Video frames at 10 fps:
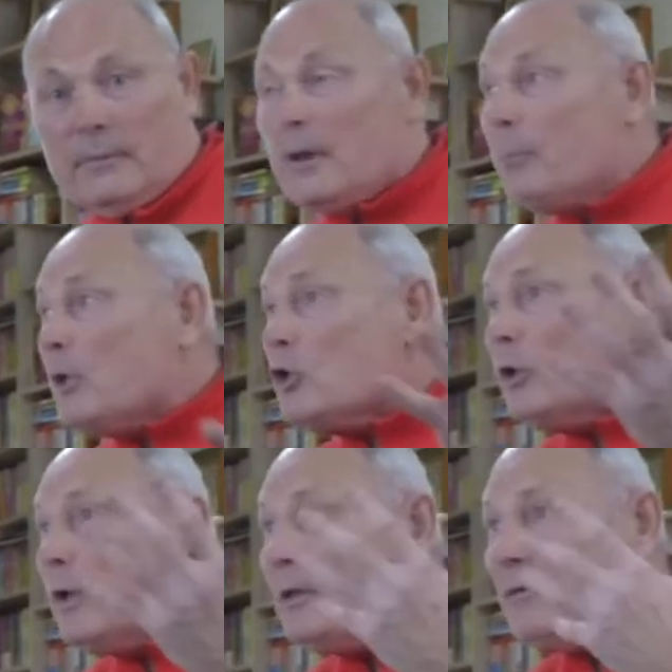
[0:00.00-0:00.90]
И
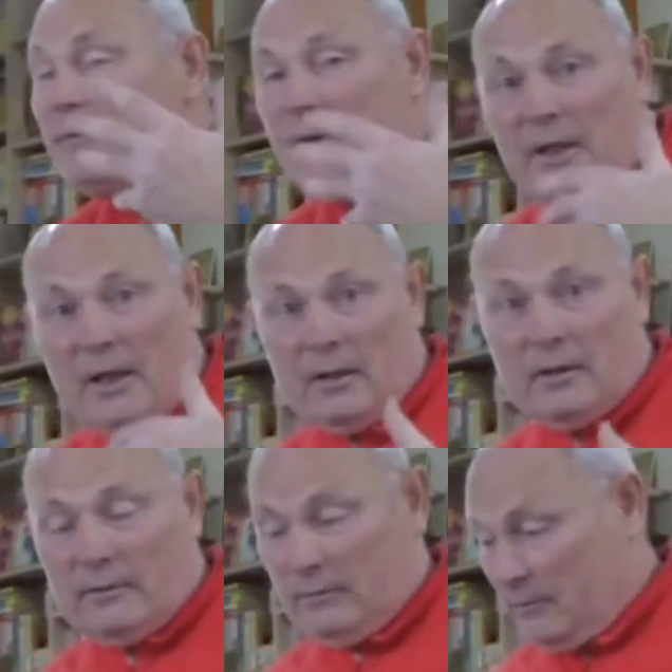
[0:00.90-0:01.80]
пришел ответ
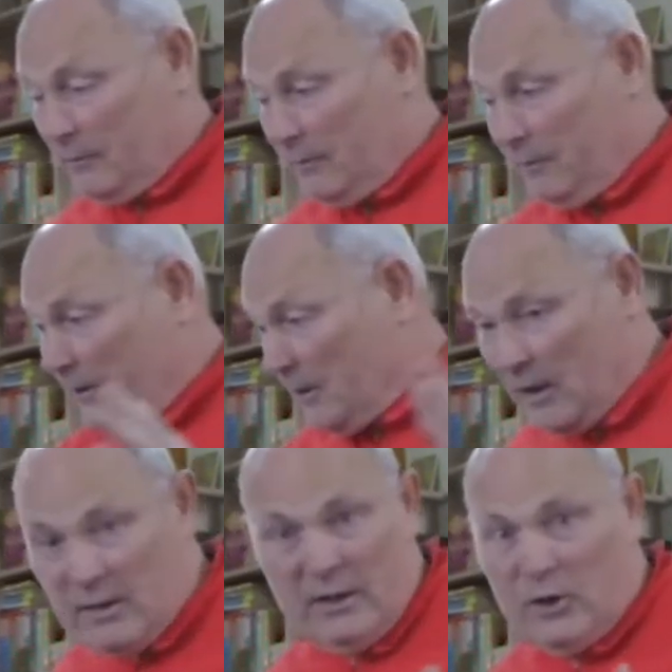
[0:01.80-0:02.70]
в виде
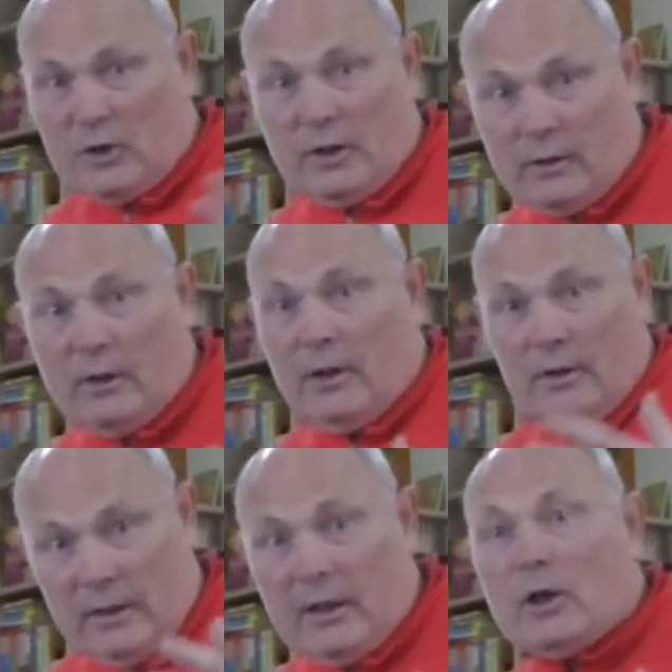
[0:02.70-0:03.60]
различных
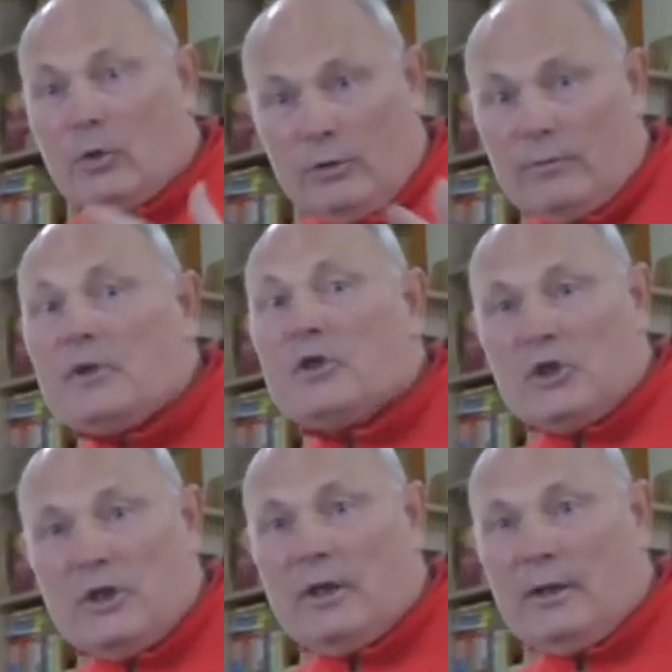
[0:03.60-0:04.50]
таких вот
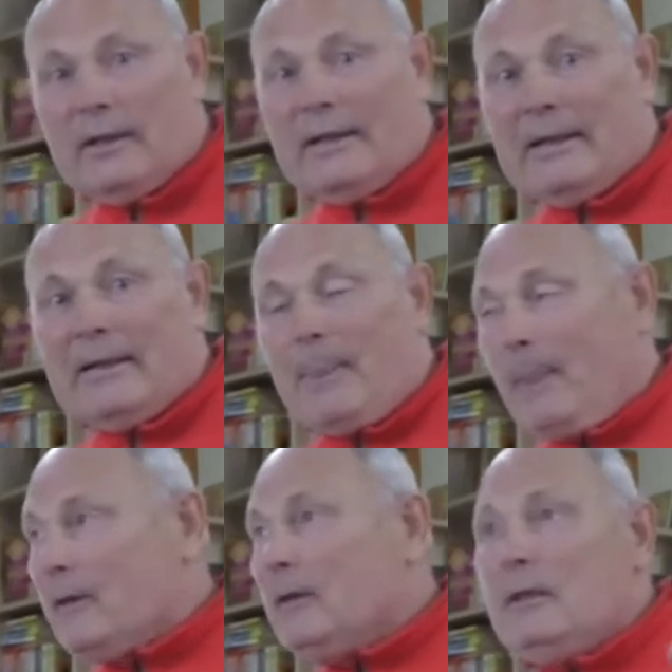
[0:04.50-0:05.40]
вещей.
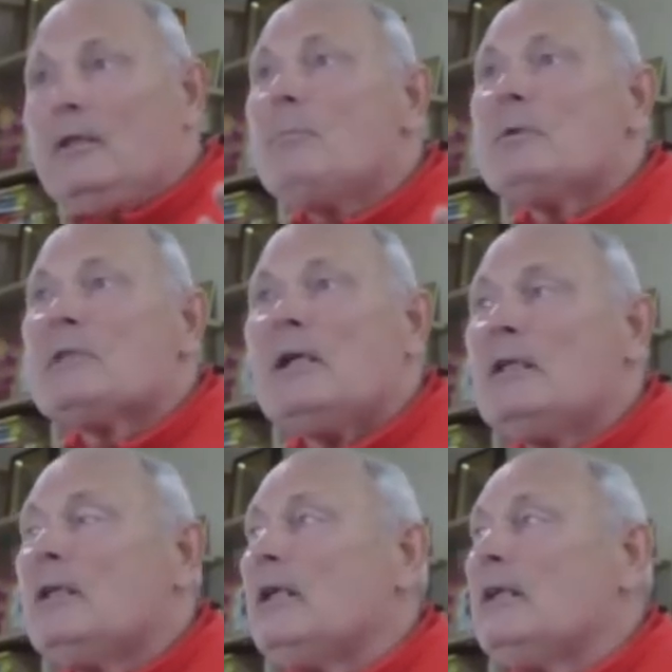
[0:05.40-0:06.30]
Не
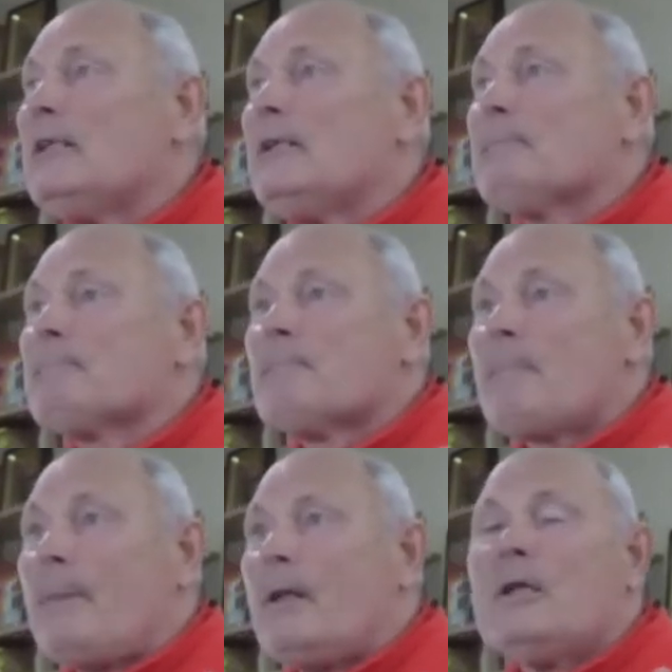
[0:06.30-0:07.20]
обязательно это
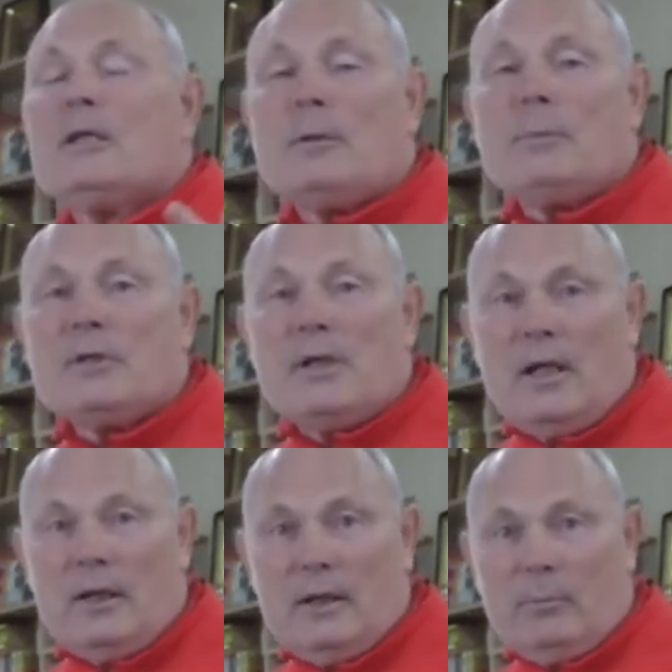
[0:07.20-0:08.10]
какие-то
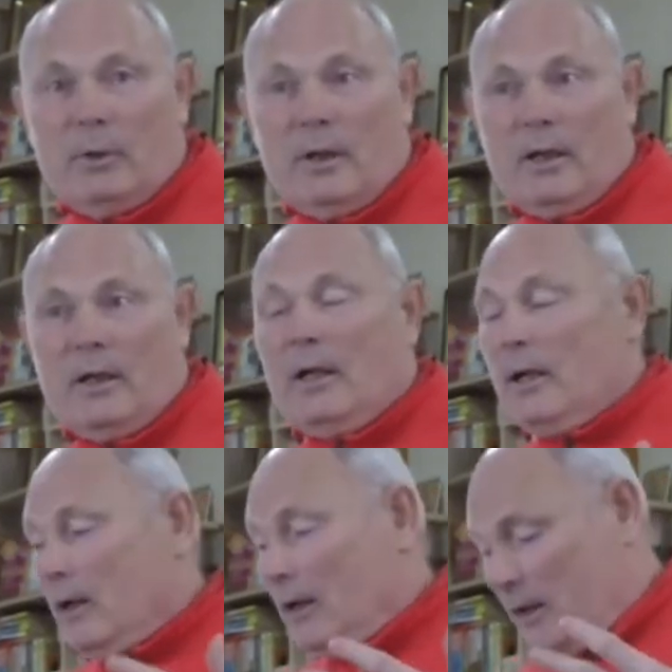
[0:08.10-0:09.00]
материальные блага.
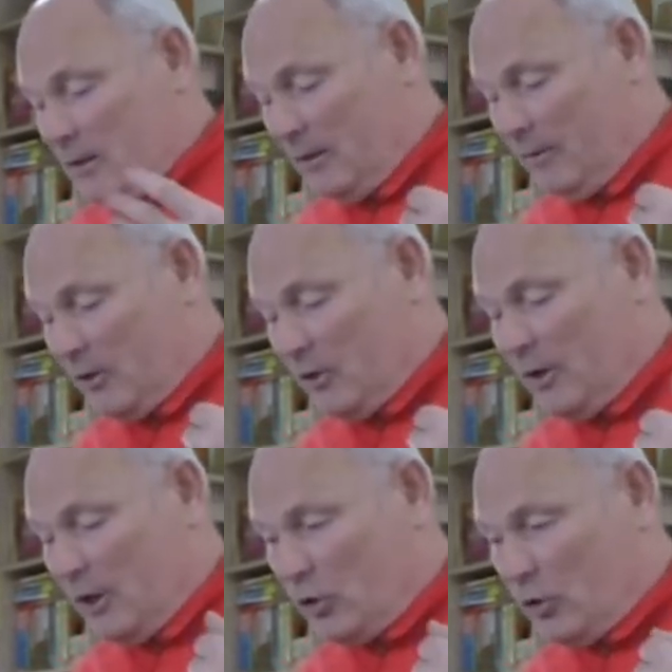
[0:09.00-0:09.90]
А гораздо
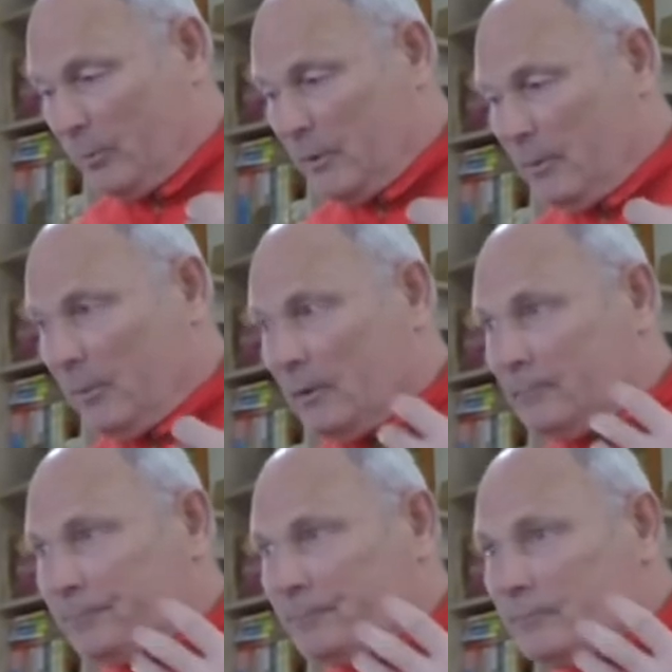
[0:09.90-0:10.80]
важнее, чтобы ты был
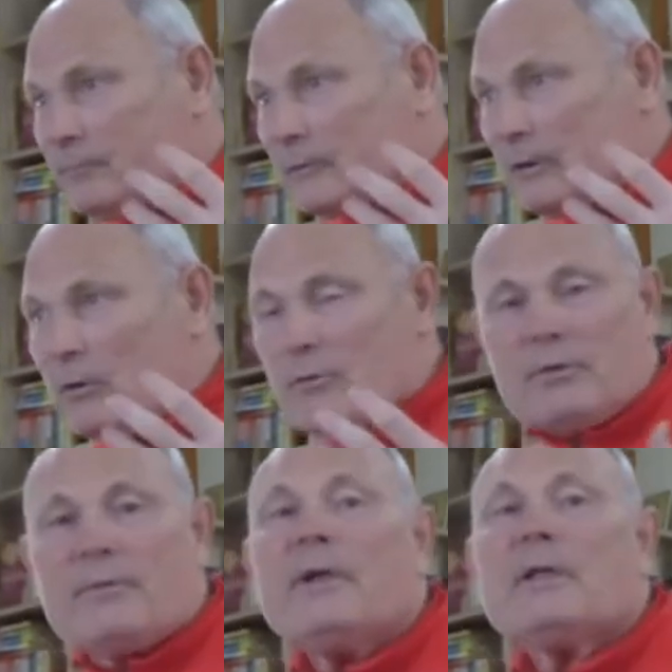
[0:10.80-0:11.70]
вот в
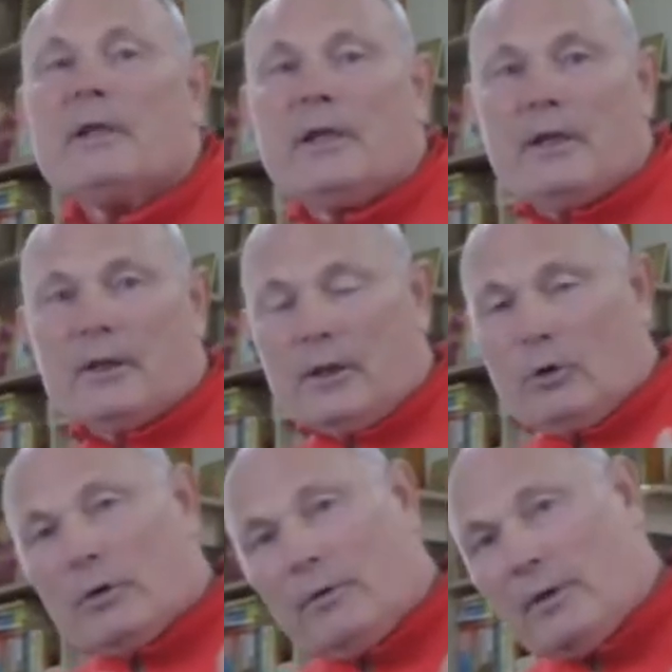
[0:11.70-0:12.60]
своей тарелке,
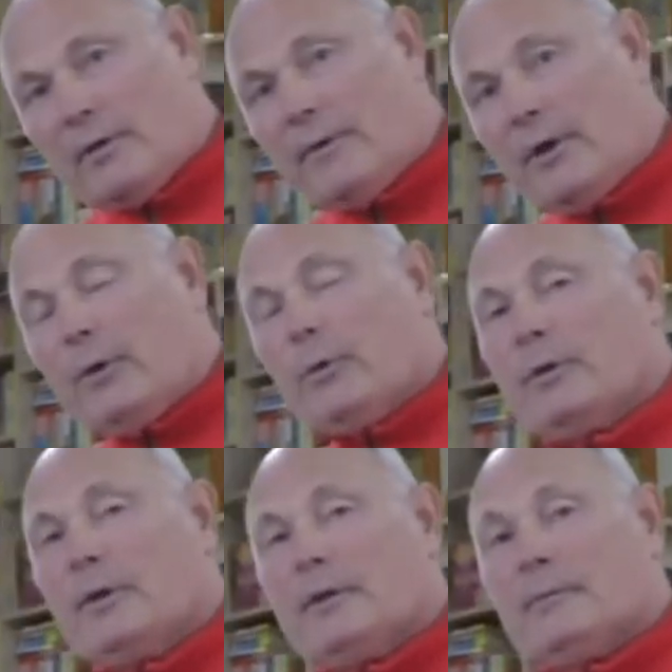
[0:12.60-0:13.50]

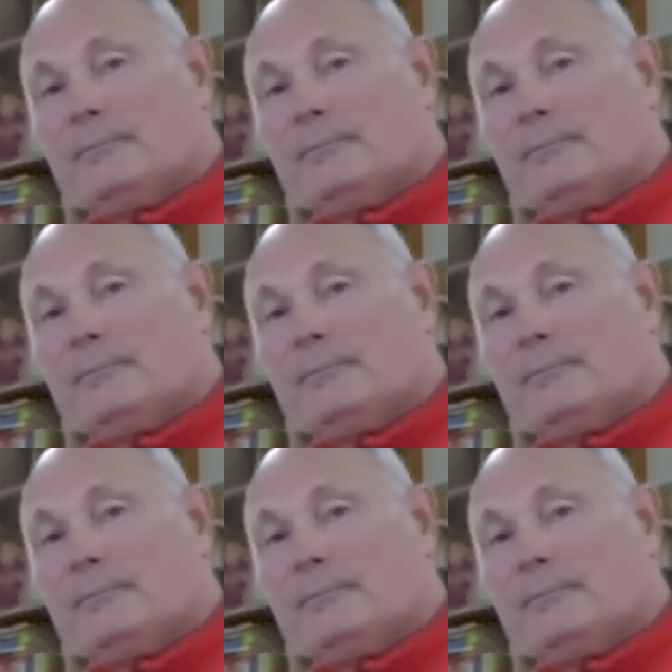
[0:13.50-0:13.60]
удовлетворенный.